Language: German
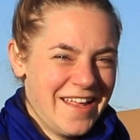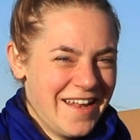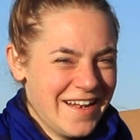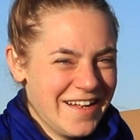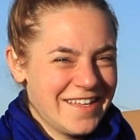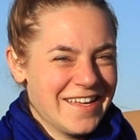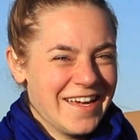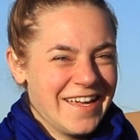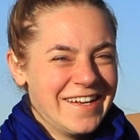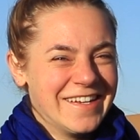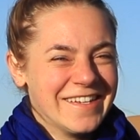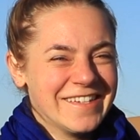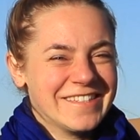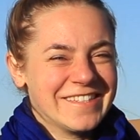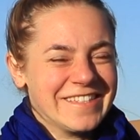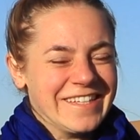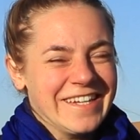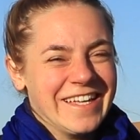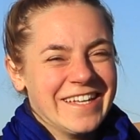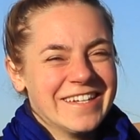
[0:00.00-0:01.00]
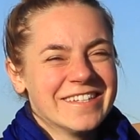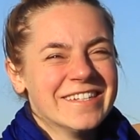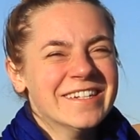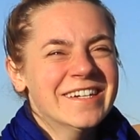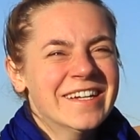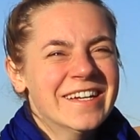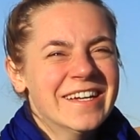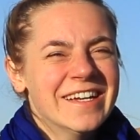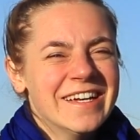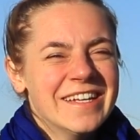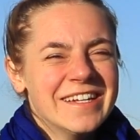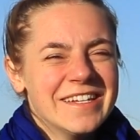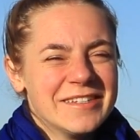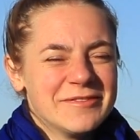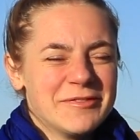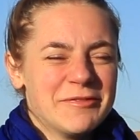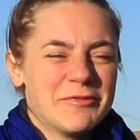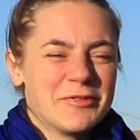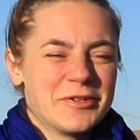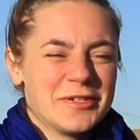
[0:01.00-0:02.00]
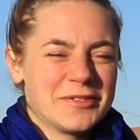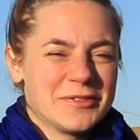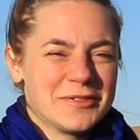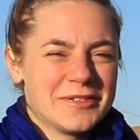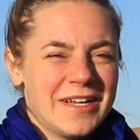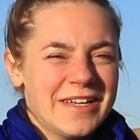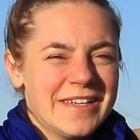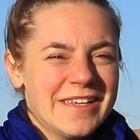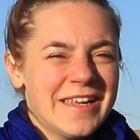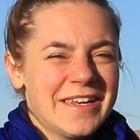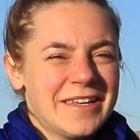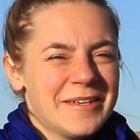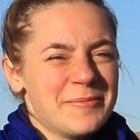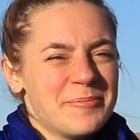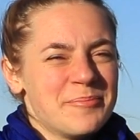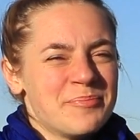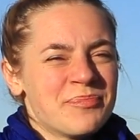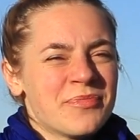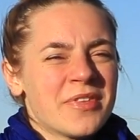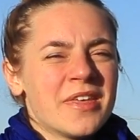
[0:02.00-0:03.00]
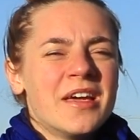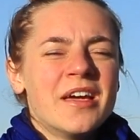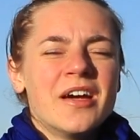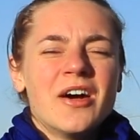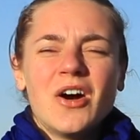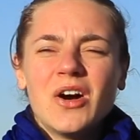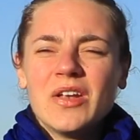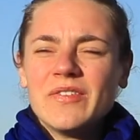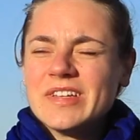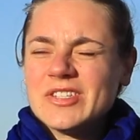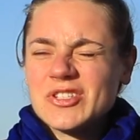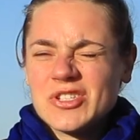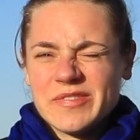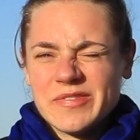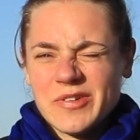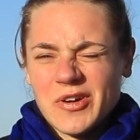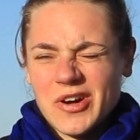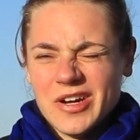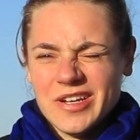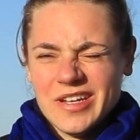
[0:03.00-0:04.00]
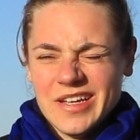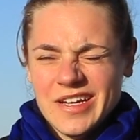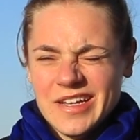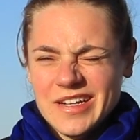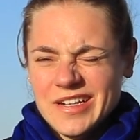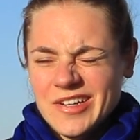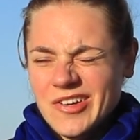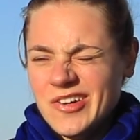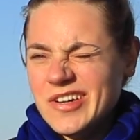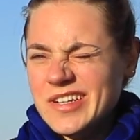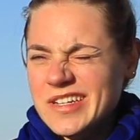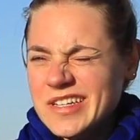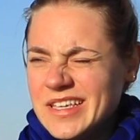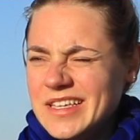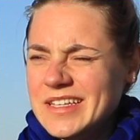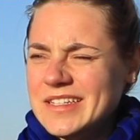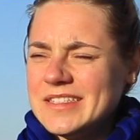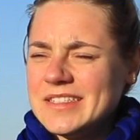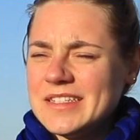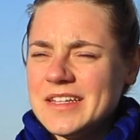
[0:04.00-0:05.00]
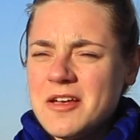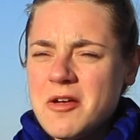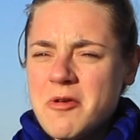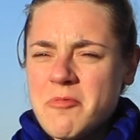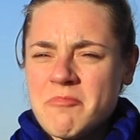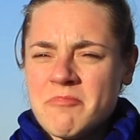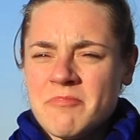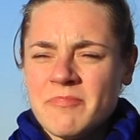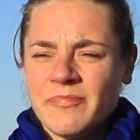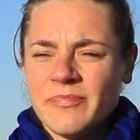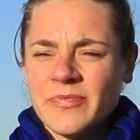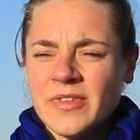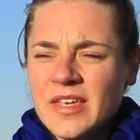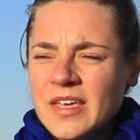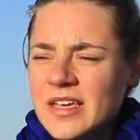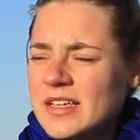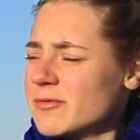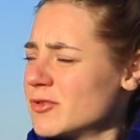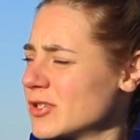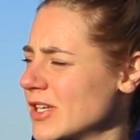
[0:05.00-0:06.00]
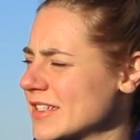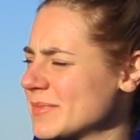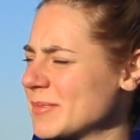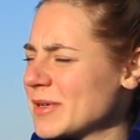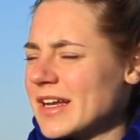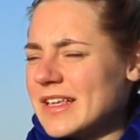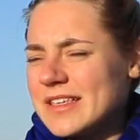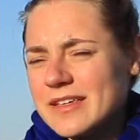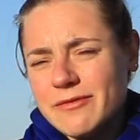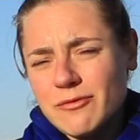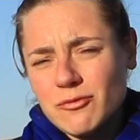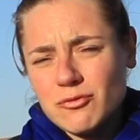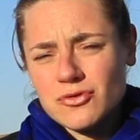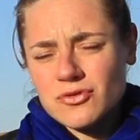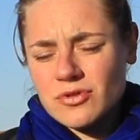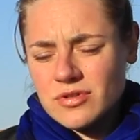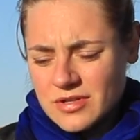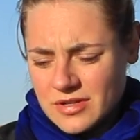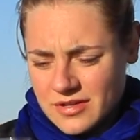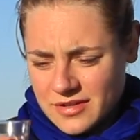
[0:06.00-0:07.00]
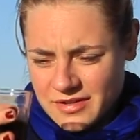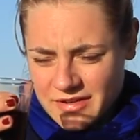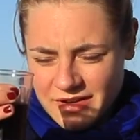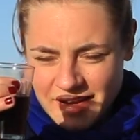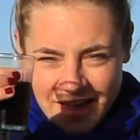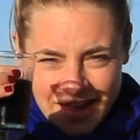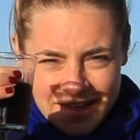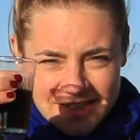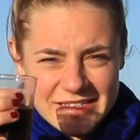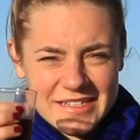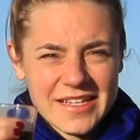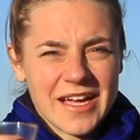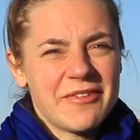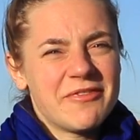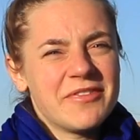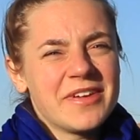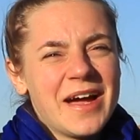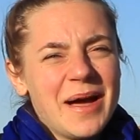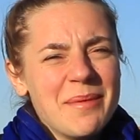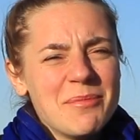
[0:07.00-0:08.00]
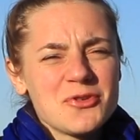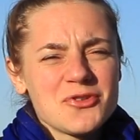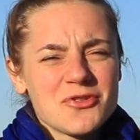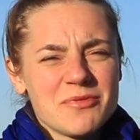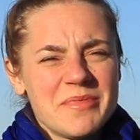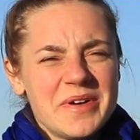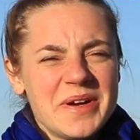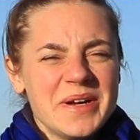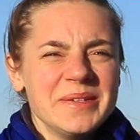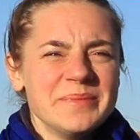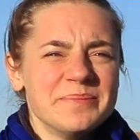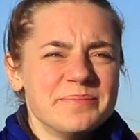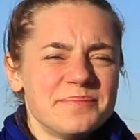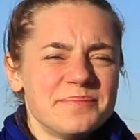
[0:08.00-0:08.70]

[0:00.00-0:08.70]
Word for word: endlich eine gesehen hatte. Das war wirklich total nett. Und was steht für heute an? Heute geht's, ähm, wird erstmal gleich gefrühstückt. Den ersten Kaffee gab es schon mal.